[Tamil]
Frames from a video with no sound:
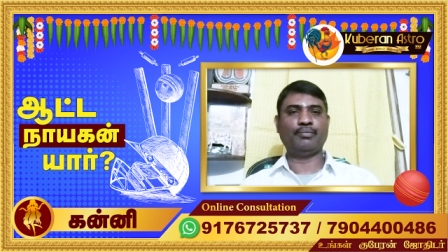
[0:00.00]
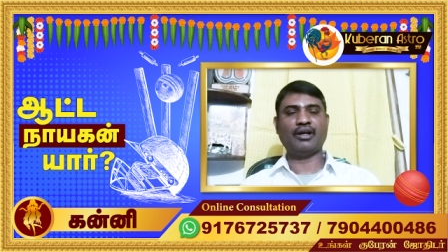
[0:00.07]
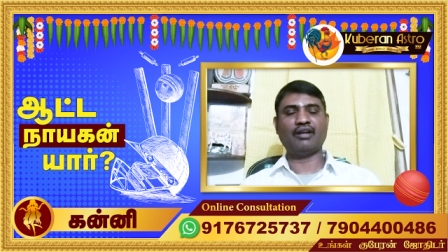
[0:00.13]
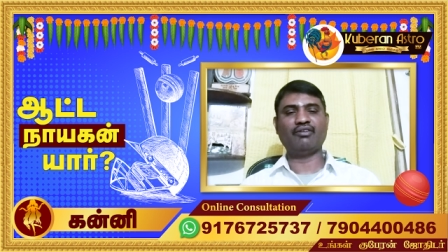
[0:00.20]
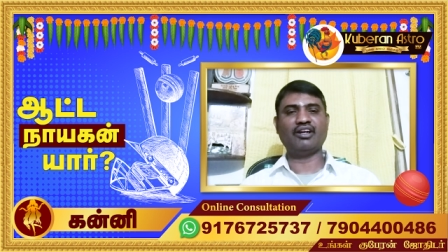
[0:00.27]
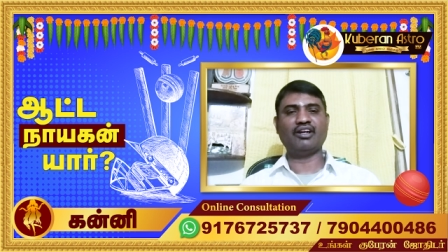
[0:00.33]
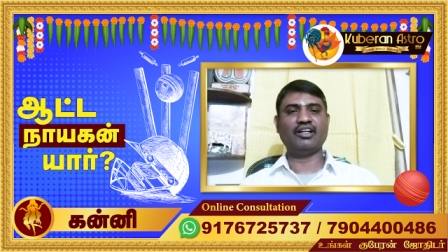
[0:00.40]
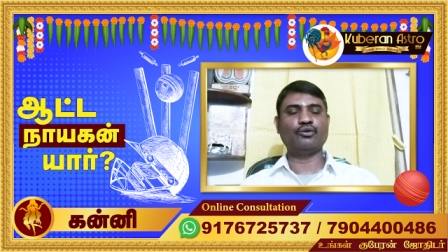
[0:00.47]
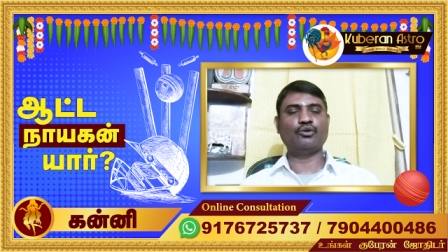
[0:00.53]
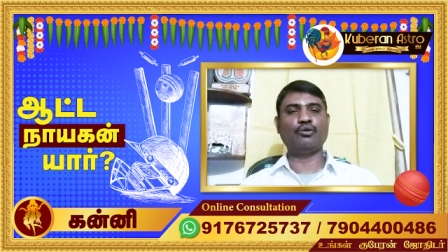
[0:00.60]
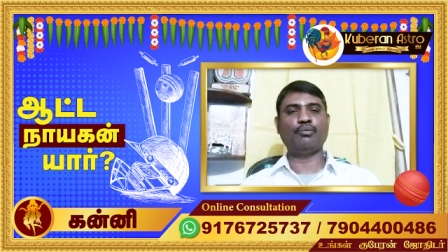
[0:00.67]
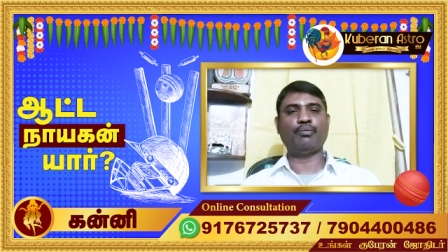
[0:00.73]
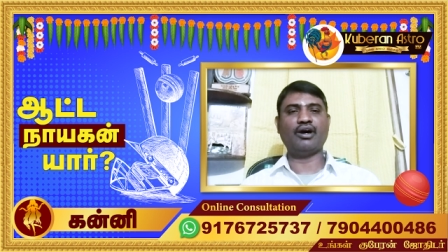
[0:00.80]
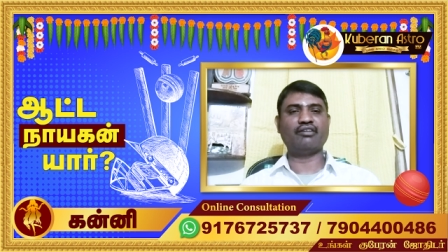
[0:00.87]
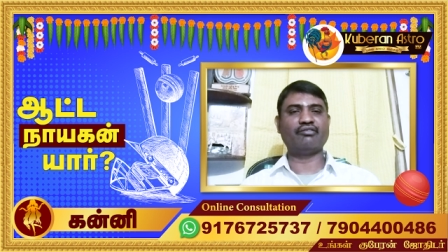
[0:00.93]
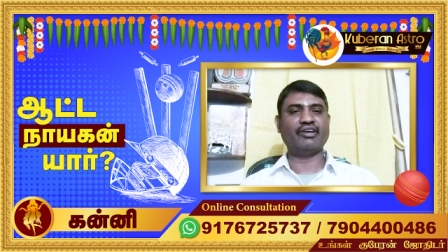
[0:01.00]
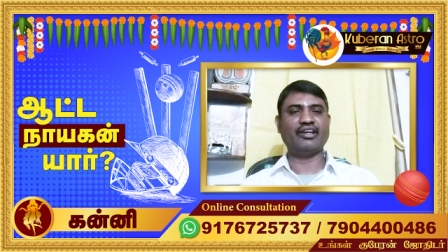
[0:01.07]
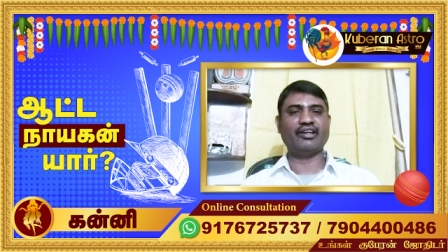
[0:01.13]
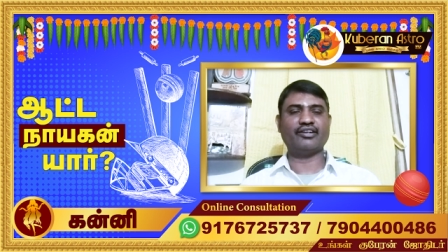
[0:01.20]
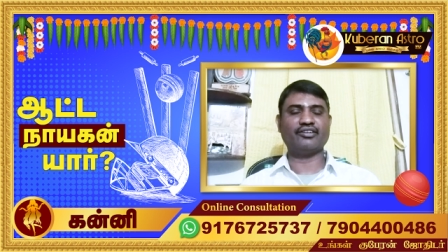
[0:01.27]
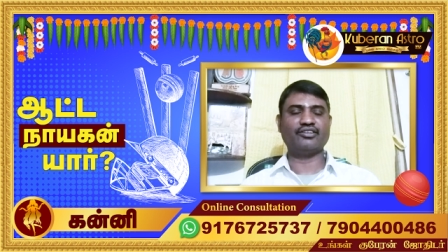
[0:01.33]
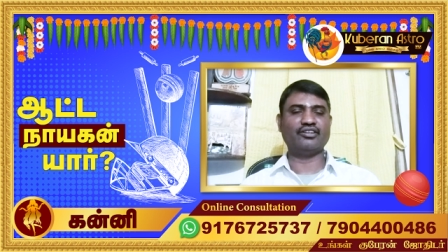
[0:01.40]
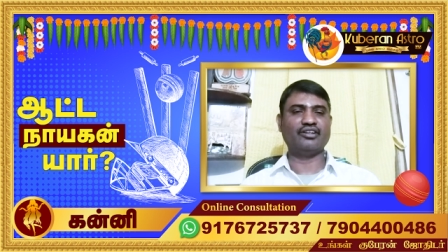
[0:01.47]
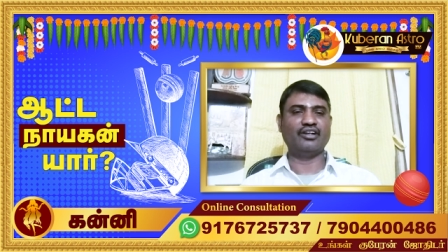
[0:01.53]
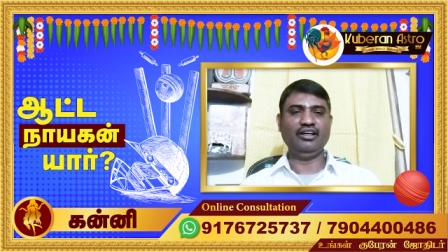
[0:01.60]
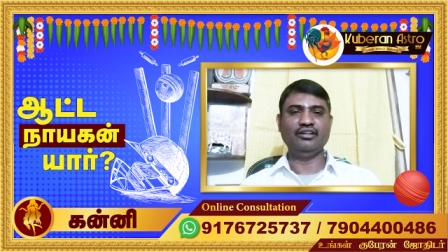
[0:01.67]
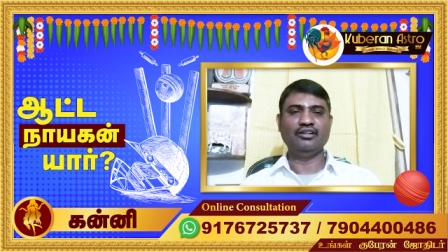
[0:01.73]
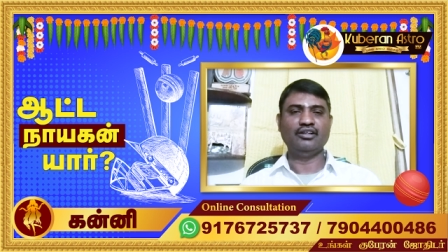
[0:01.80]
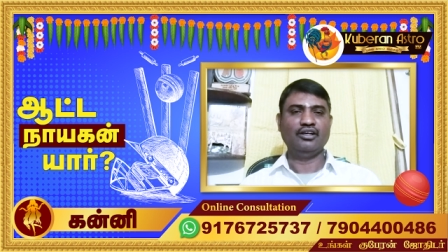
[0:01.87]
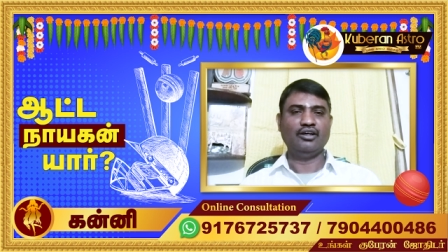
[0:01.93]
பரவாயில்ல குரு பார்வையில் இருந்ததுன்னா
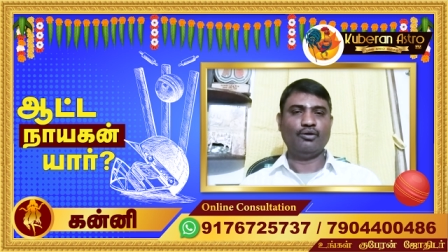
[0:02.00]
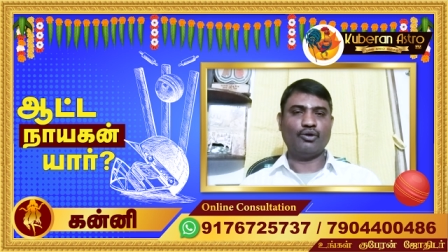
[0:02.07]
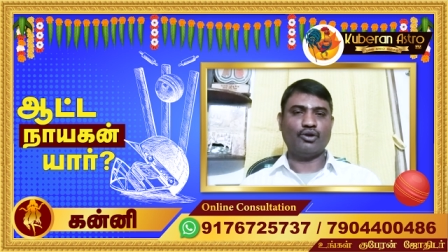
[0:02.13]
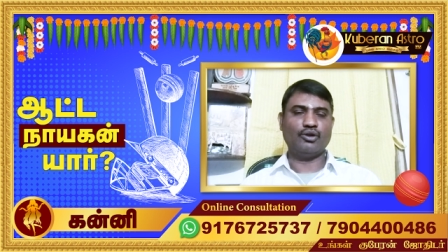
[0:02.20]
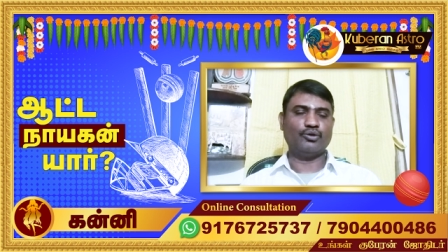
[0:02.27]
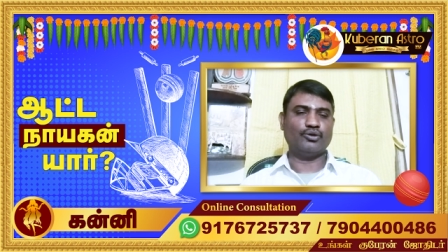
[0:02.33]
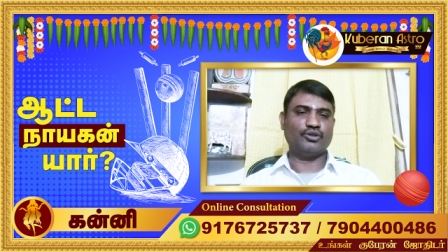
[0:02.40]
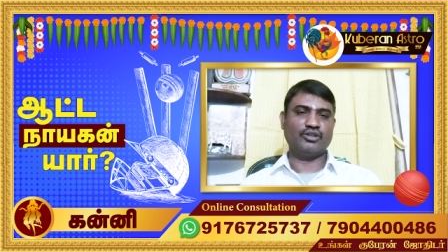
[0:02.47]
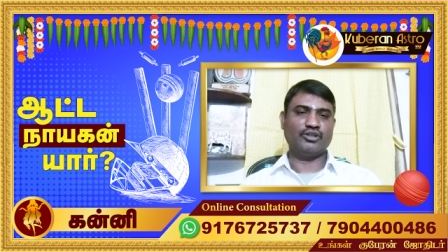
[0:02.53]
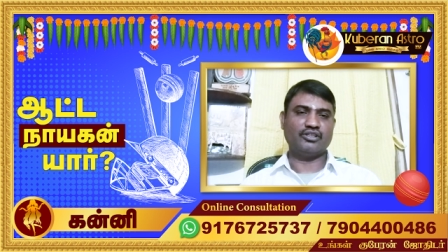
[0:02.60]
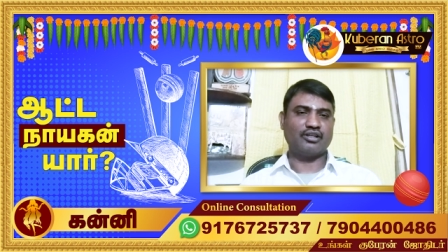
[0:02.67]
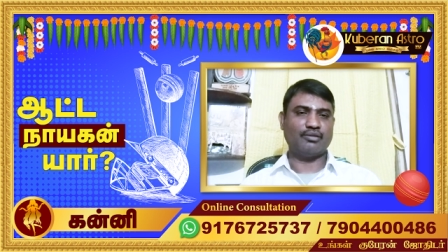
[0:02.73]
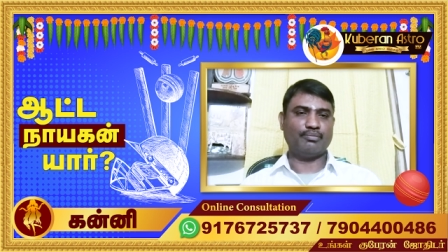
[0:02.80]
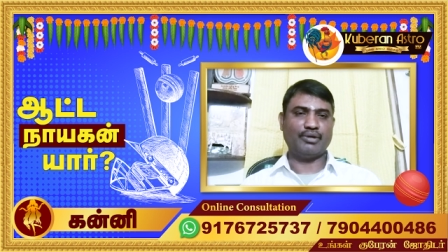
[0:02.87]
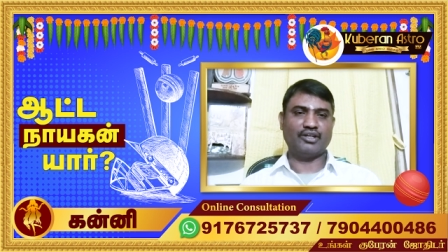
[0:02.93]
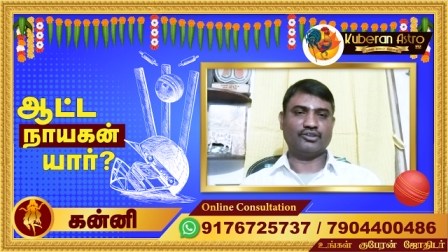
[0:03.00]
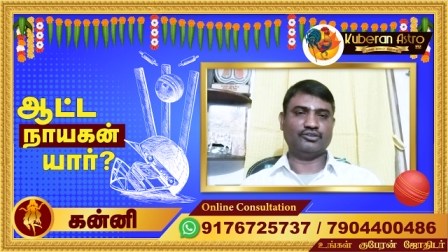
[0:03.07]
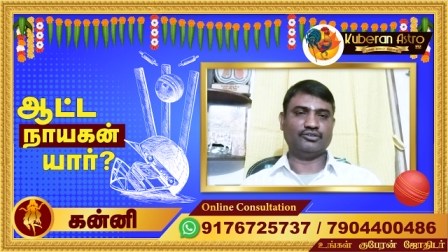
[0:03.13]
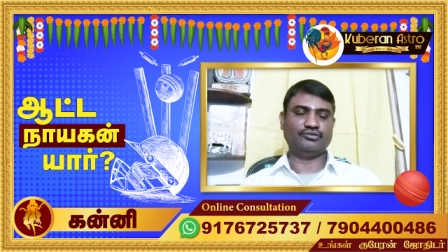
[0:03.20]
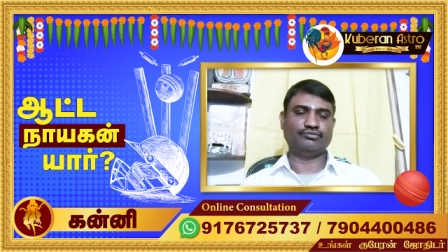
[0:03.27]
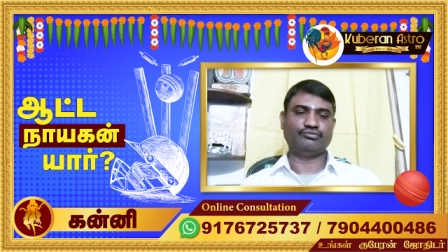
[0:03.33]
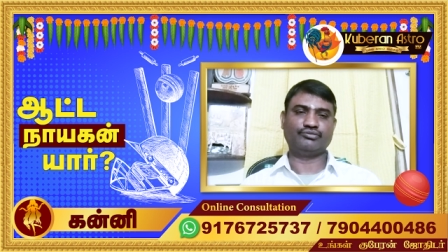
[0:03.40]
ஓரளவுக்கு சிறப்பா இருக்கும்